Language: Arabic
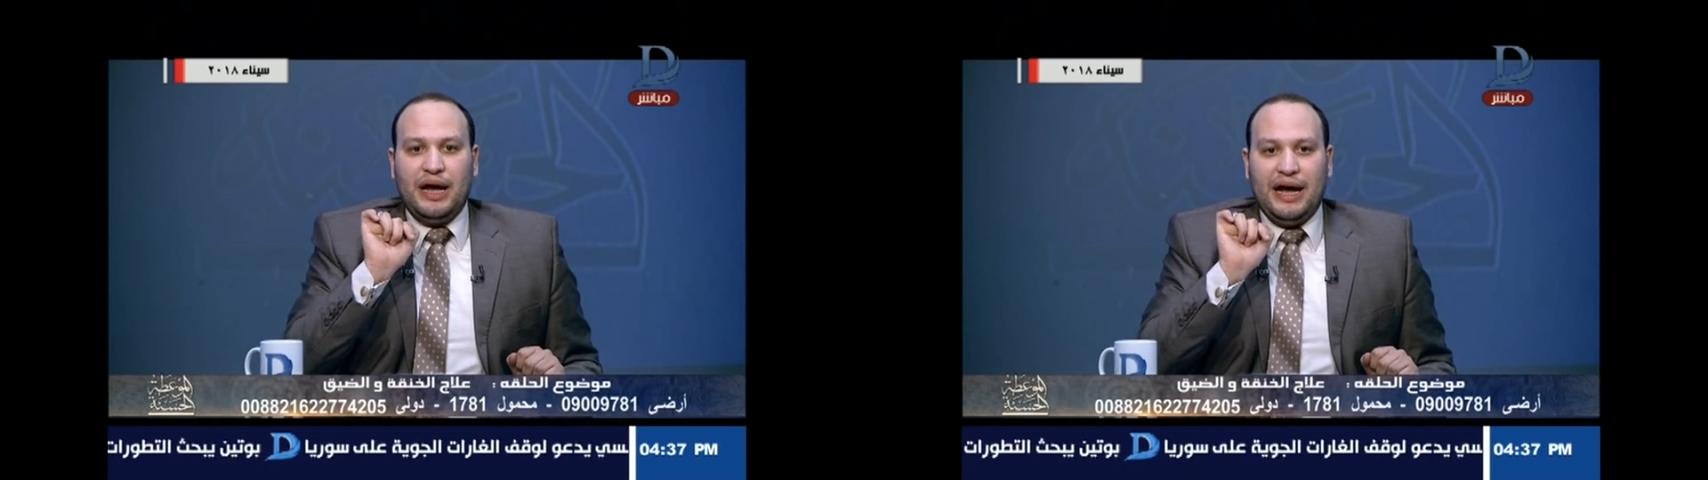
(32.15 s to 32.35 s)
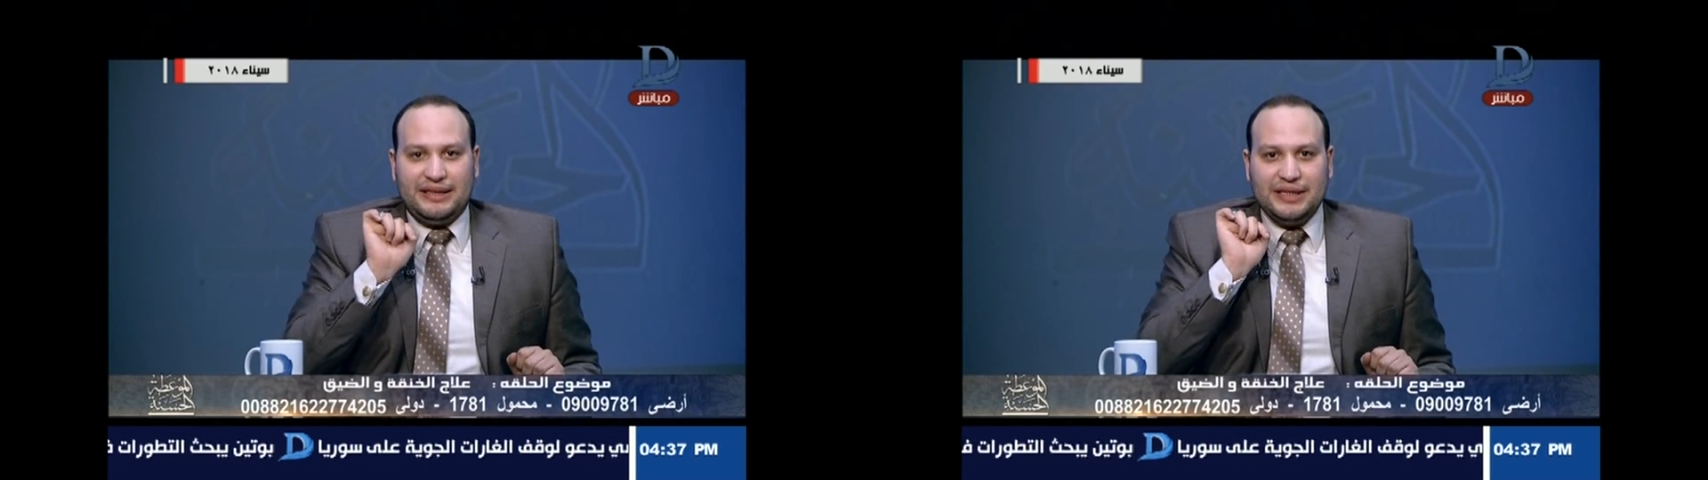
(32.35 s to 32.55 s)

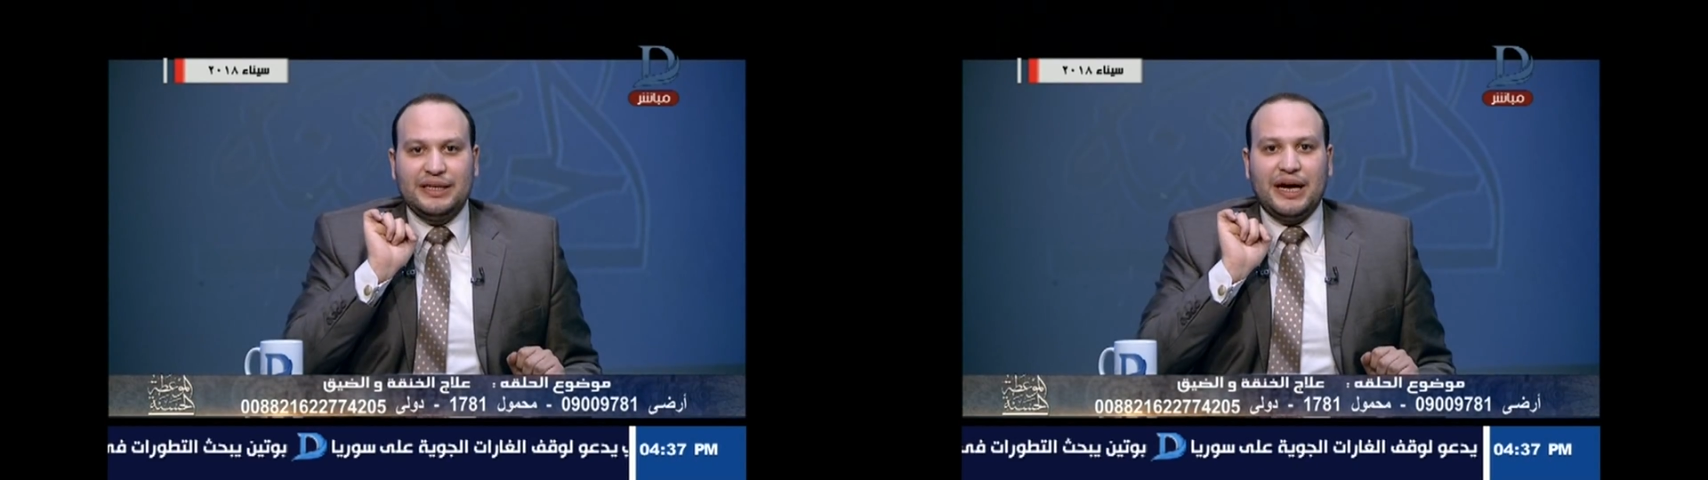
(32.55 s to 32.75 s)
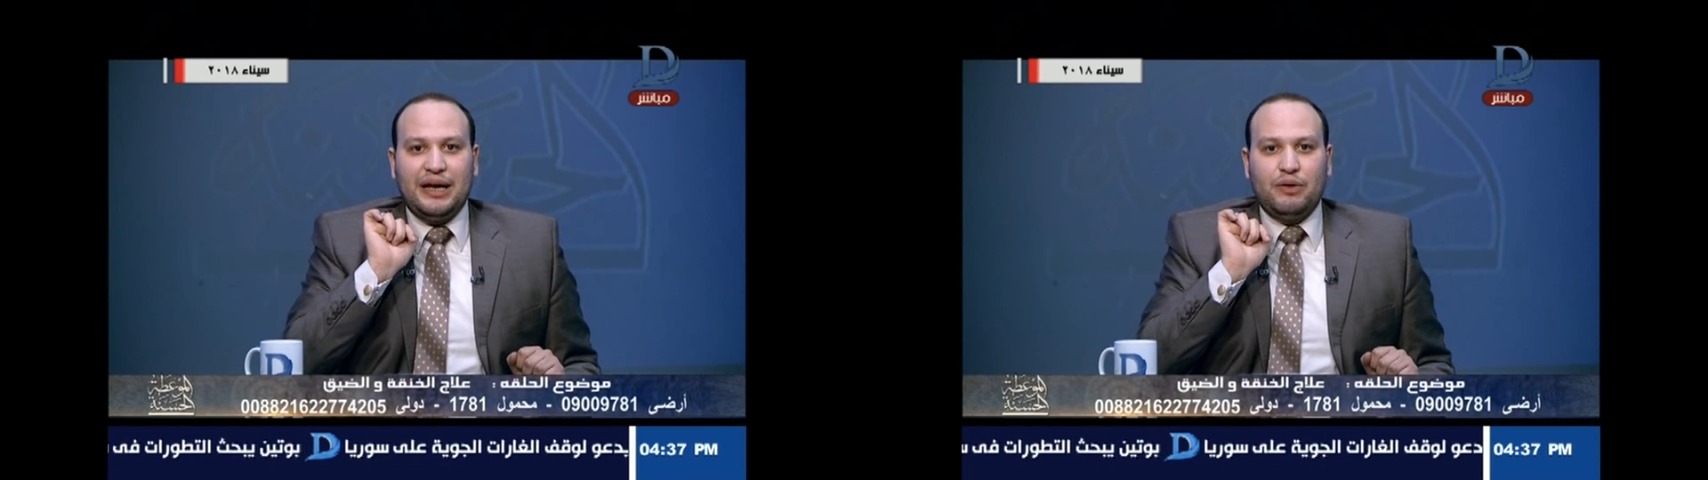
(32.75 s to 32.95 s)

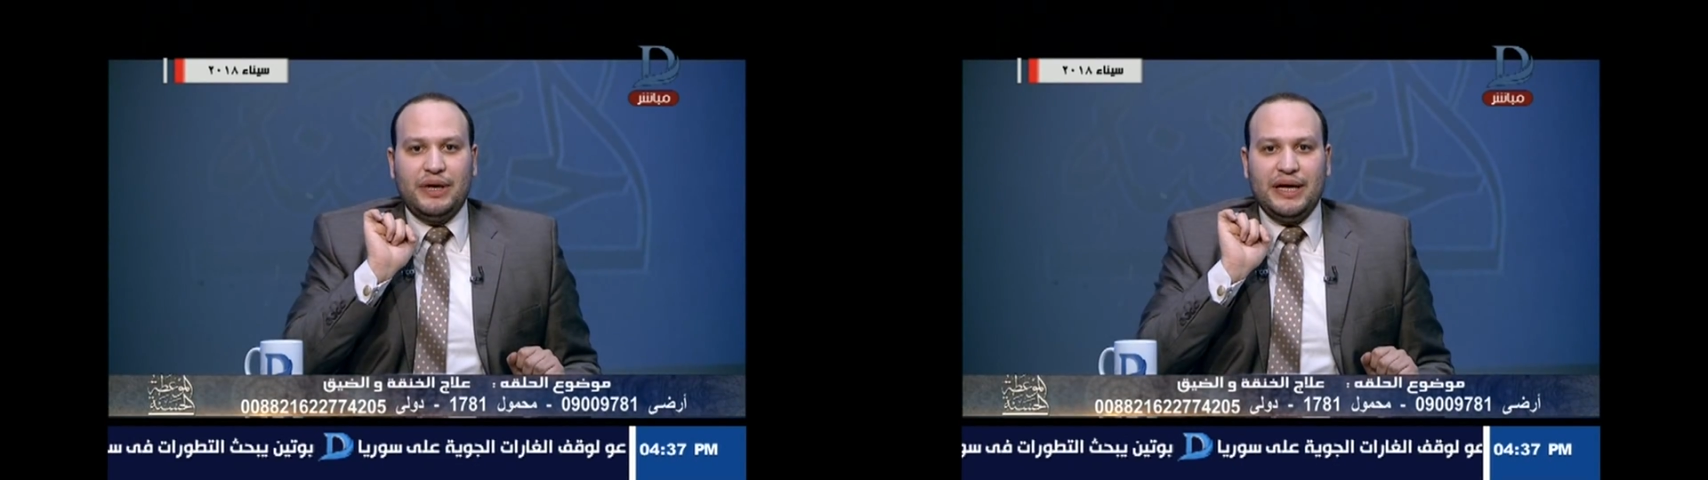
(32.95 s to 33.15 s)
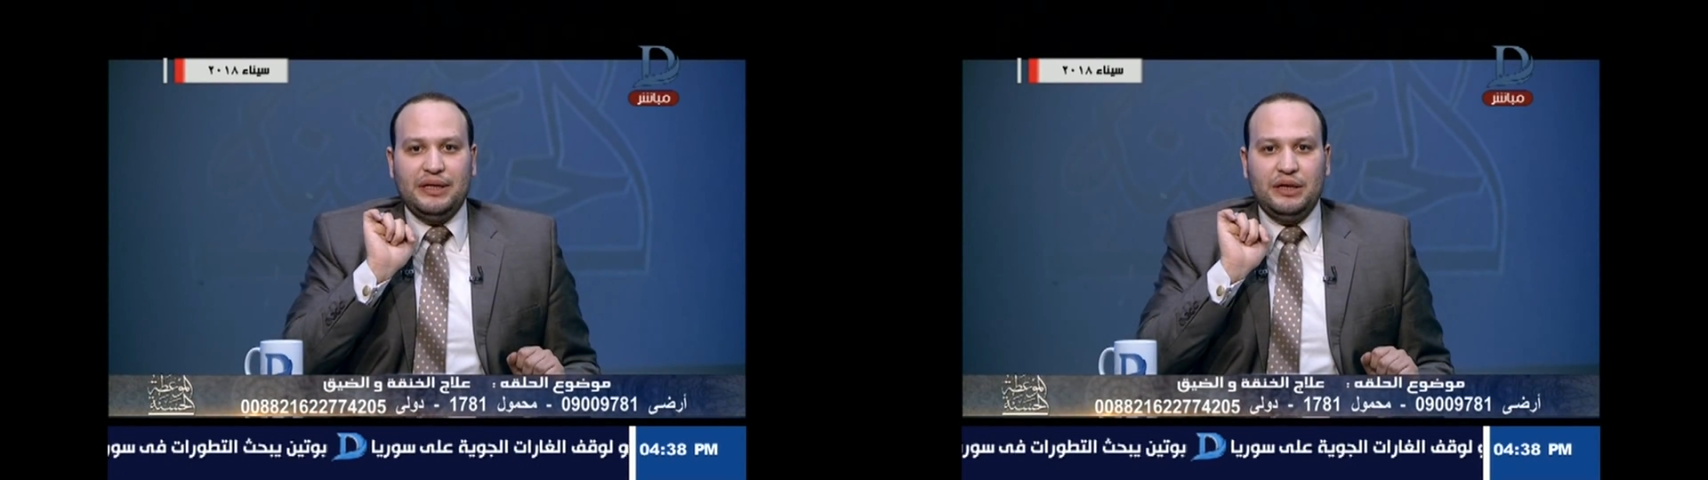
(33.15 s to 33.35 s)
هتدعي على
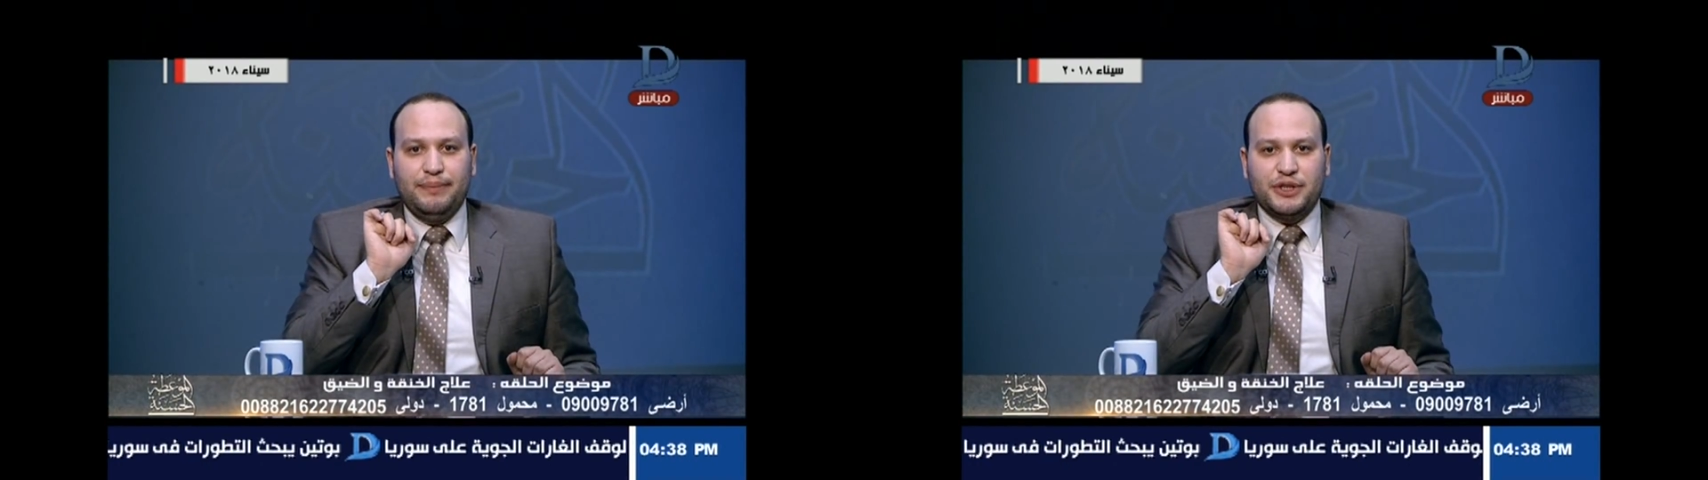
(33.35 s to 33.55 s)
اولادي